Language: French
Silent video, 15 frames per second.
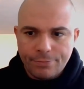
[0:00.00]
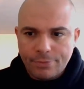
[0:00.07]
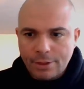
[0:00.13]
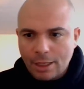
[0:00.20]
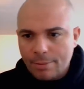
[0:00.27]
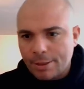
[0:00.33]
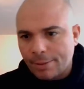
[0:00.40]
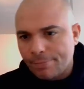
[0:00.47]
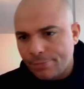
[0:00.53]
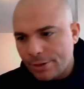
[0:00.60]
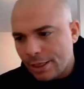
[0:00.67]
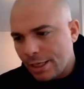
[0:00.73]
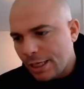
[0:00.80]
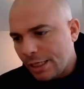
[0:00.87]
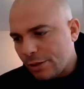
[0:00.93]
Très bien.
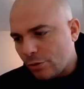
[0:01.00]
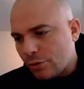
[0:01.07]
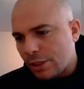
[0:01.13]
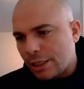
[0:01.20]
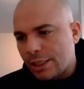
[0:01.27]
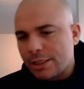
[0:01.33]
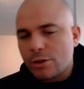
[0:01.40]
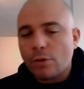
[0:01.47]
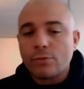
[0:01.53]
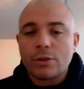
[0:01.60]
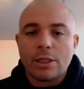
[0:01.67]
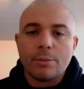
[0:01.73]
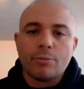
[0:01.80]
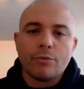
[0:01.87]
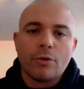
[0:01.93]
Dans un instant, vous
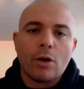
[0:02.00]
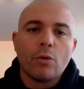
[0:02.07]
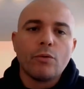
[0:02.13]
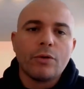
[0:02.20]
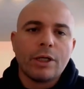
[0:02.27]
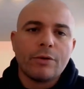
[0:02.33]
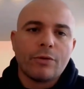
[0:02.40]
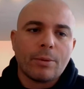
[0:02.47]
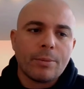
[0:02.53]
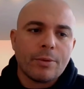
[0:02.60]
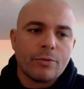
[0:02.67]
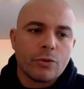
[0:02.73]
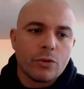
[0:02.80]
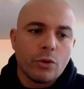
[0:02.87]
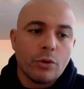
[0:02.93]
allez pouvoir ouvrir et fermer
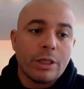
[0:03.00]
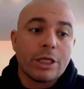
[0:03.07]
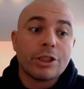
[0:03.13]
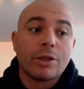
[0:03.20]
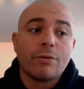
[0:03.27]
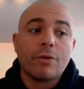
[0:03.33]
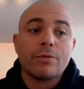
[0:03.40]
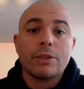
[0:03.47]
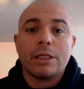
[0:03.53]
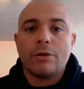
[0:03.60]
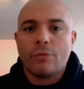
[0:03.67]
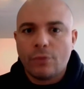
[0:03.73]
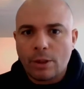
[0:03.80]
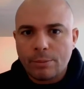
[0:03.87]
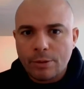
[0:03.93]
vos yeux, et à chaque fois que vous allez
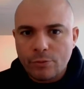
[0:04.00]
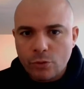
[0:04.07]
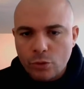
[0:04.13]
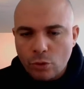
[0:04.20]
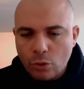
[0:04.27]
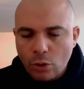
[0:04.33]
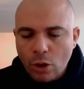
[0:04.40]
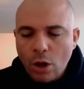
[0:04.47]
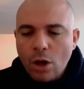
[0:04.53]
fermer vos yeux,